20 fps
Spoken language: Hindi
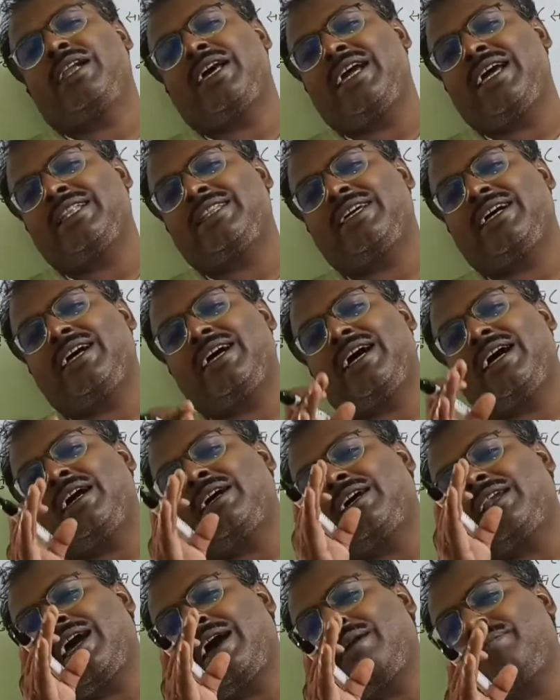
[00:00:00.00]
बनाया था
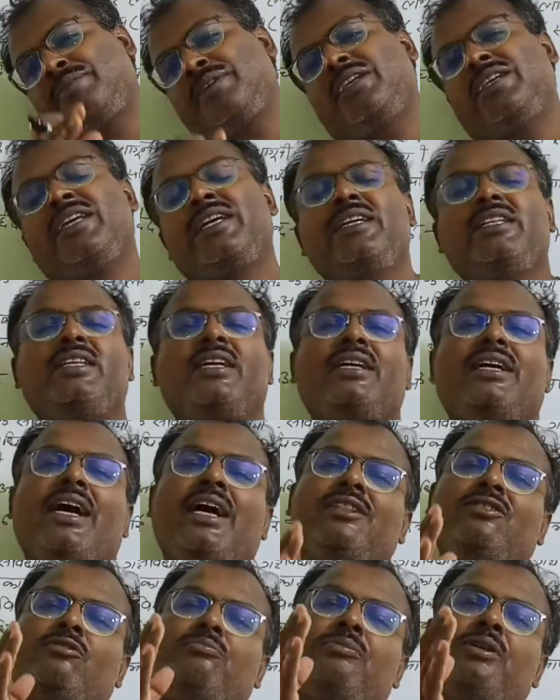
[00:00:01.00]
अगर आपने नहीं
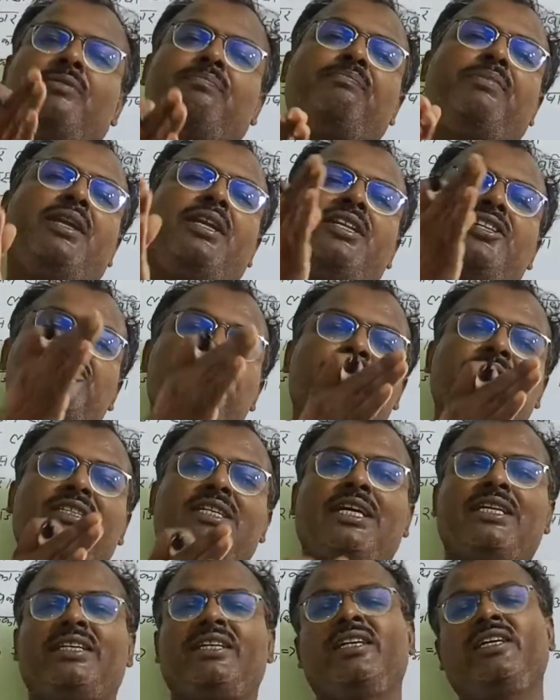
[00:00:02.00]
देखा है तो मेरे प्लेलिस्ट पे
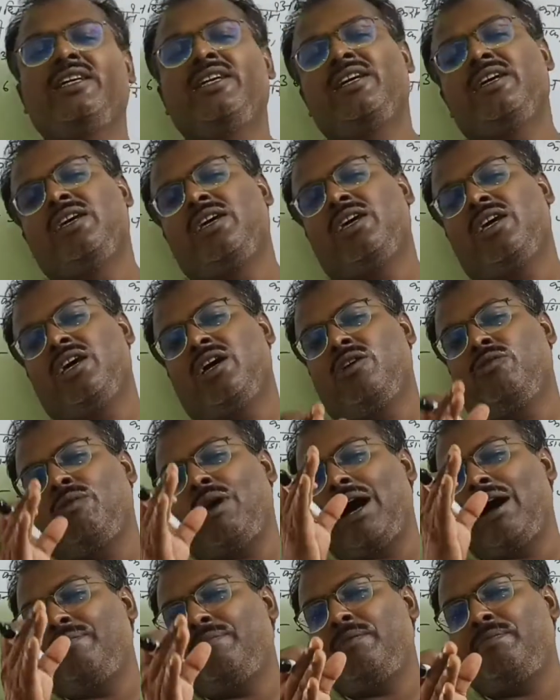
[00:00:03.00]
जाइए
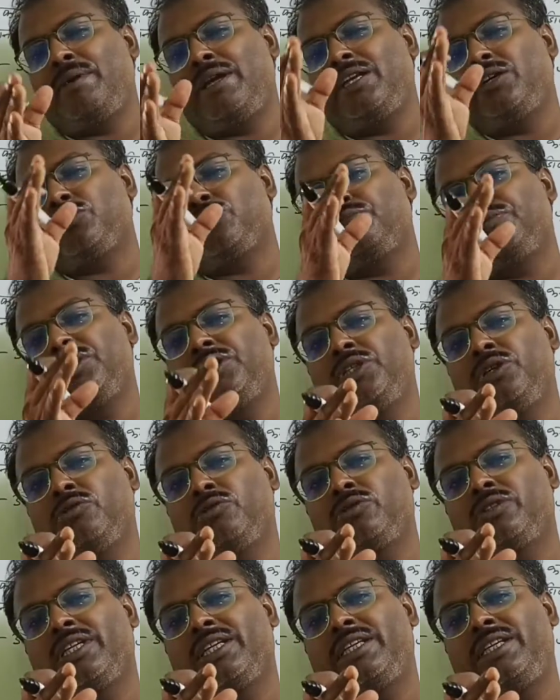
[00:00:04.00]
वहाँ पे पहले उस
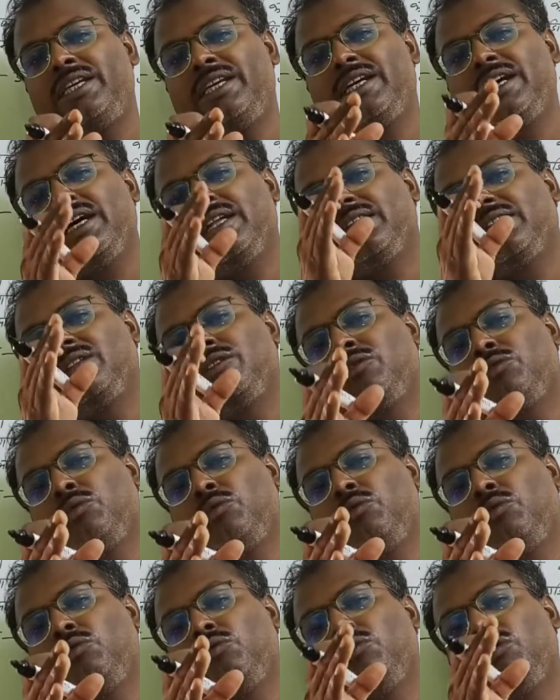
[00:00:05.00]
वीडियो को देखिएगा
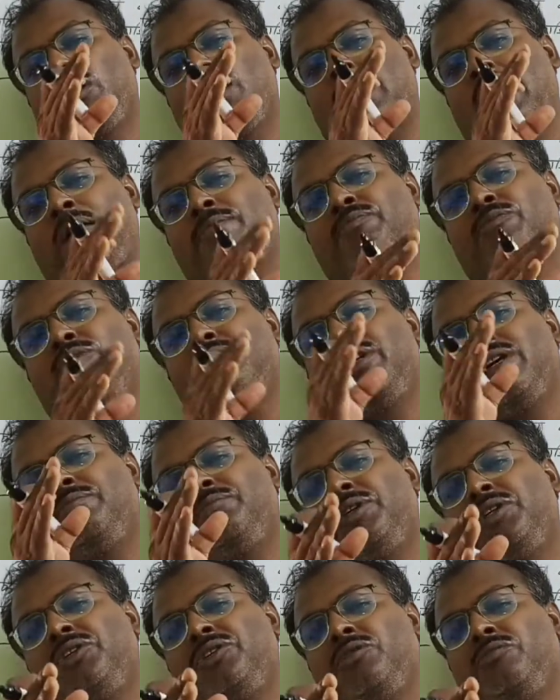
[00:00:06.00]
तो आपको यह
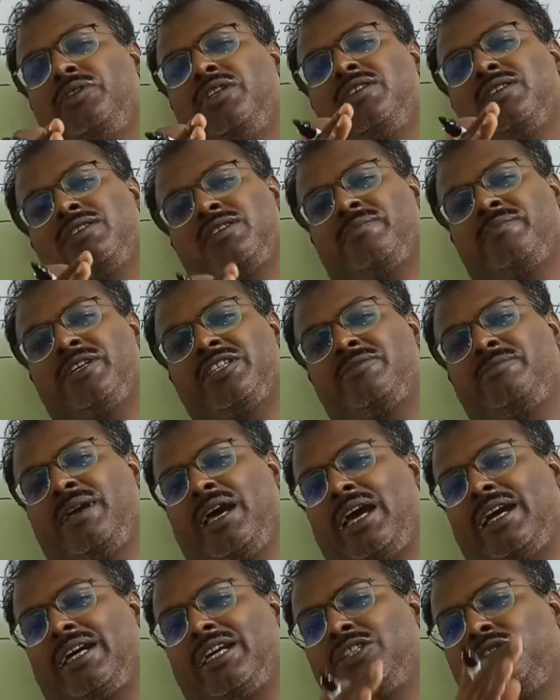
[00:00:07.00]
वीडियो भी समझ
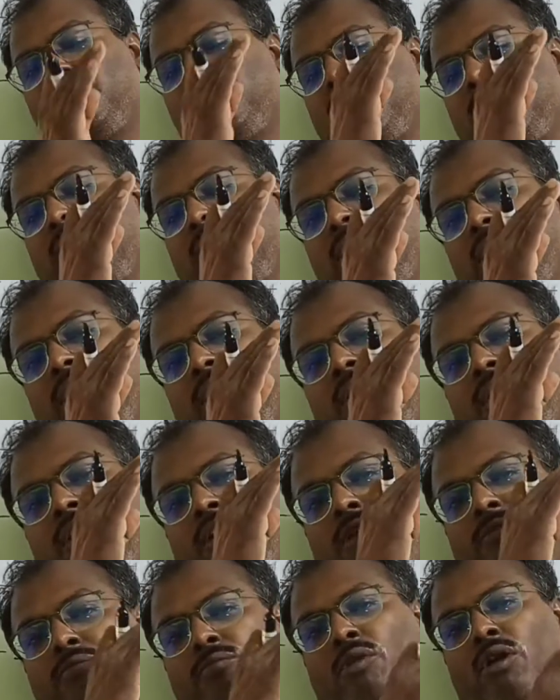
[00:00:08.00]
में आएगा क्योंकि
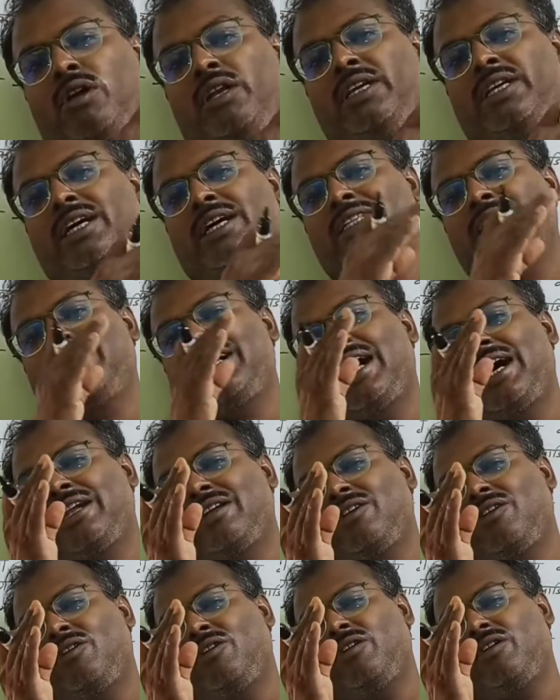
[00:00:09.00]
मौलिक
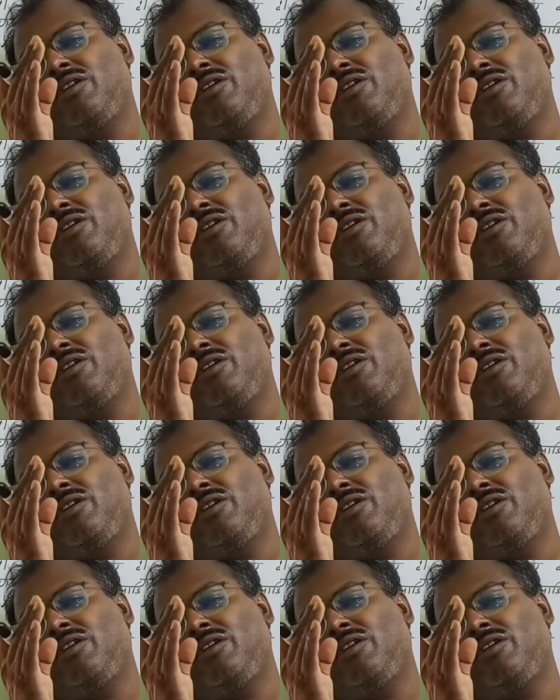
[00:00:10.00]
अधिकार